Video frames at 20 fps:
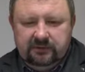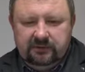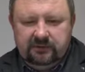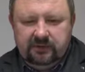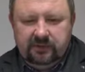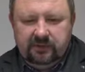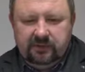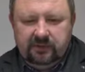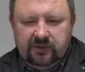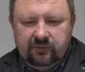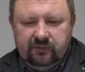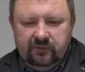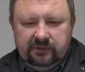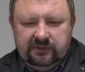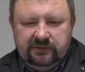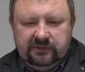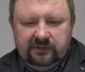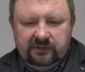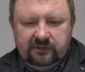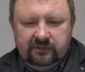które miało
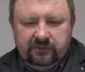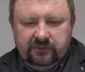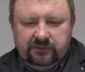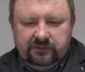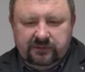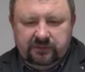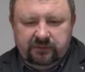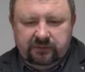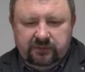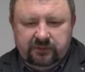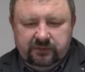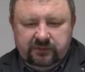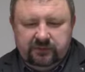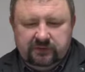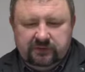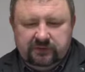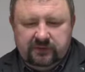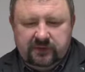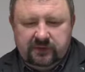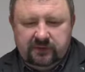miejsce na ulicy
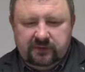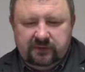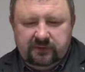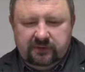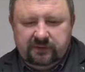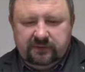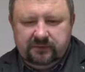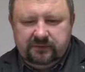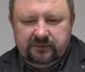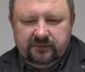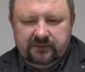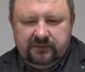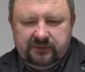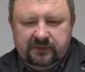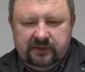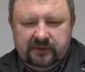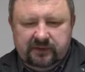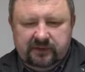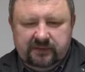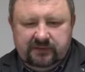Piłsudskiego
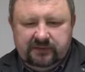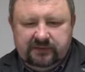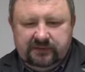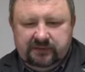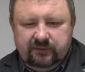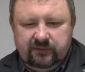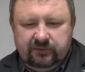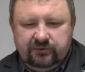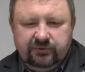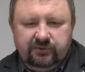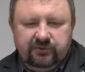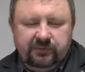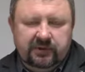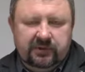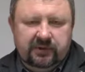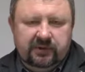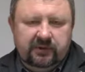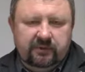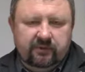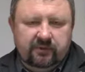związane z
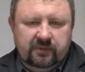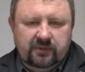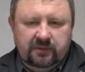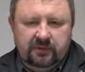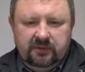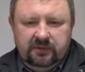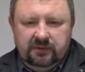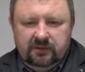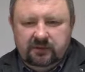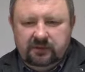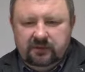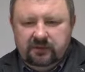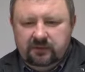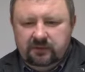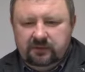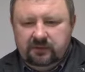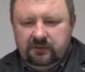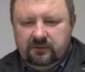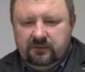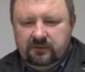poprzebijaniem
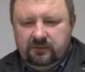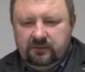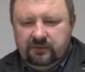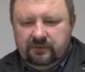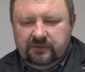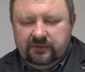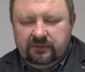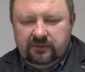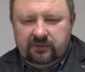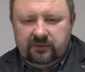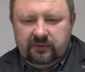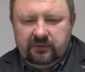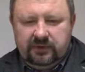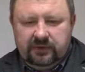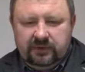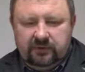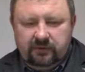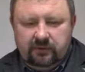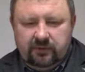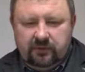e, kół w
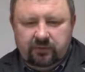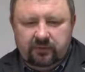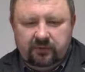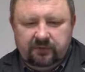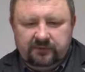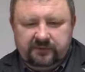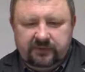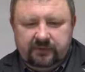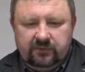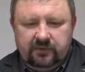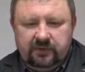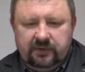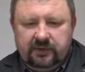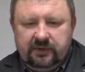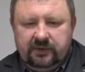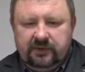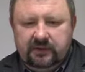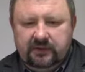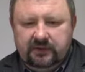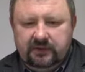samochodach, opon w
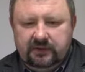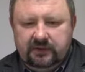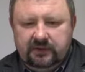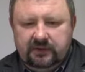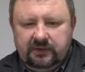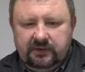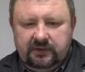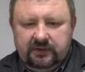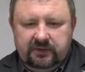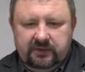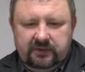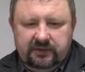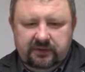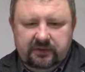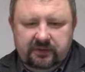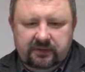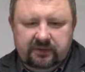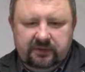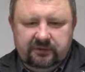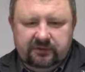samochodach
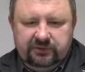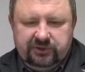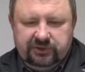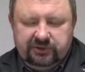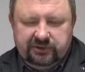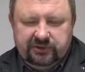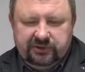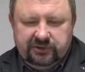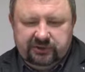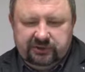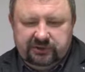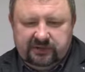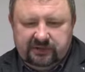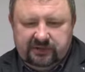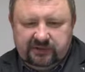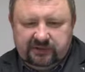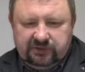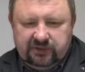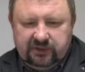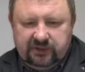i wcześniejsze
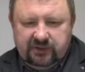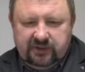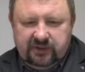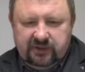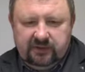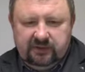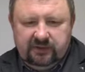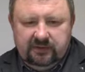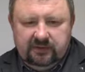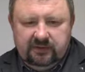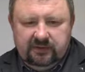zdarzenie